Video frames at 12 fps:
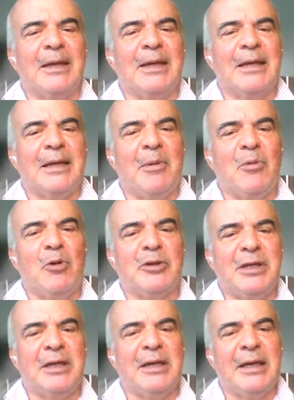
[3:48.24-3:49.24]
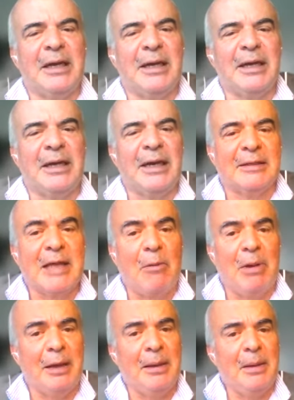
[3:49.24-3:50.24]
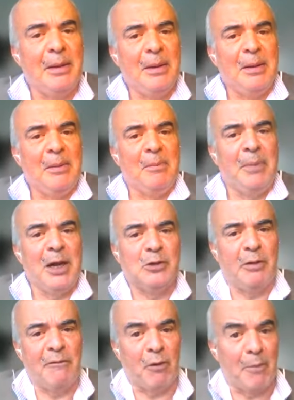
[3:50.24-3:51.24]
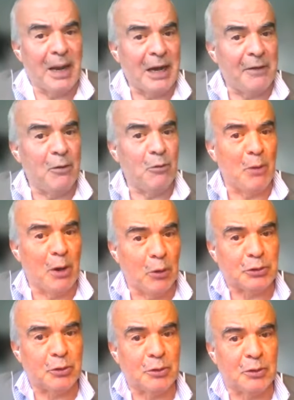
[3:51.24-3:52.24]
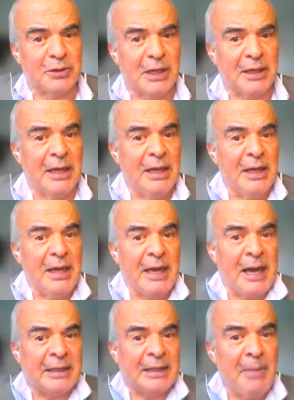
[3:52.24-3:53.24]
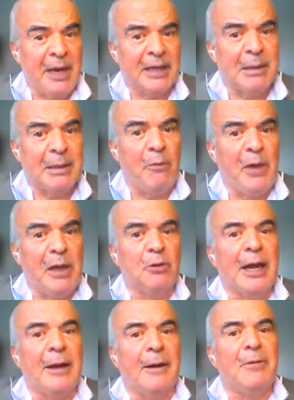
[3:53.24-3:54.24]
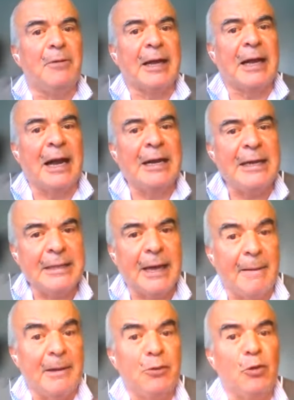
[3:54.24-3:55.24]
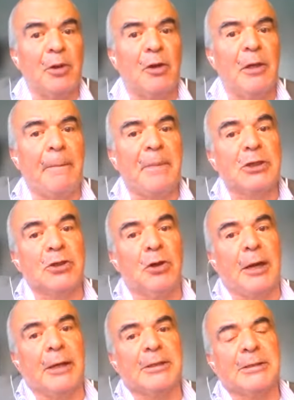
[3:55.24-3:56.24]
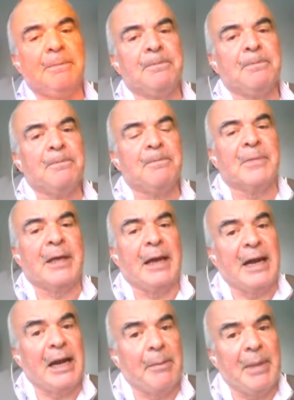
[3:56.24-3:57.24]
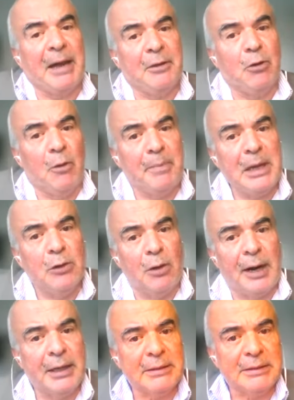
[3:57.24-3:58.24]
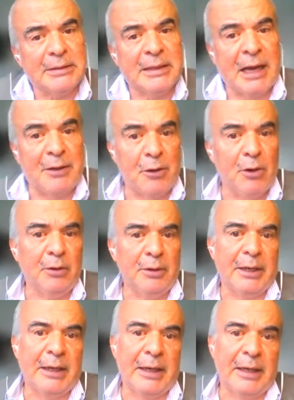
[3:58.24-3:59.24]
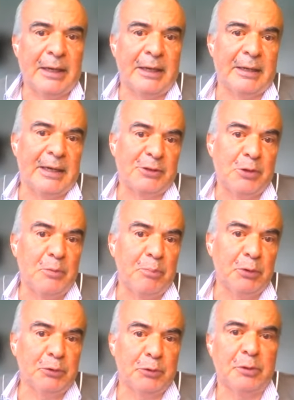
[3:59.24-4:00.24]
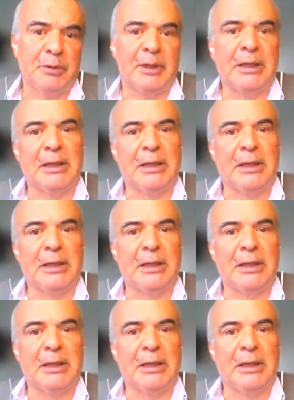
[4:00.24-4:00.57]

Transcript: llamémoslo así, estable, versus informales de 1 a 8. Entonces, eh, también estamos viendo una, una caída. El número de personas que gana más de dos mil dólares cayó en casi un punto.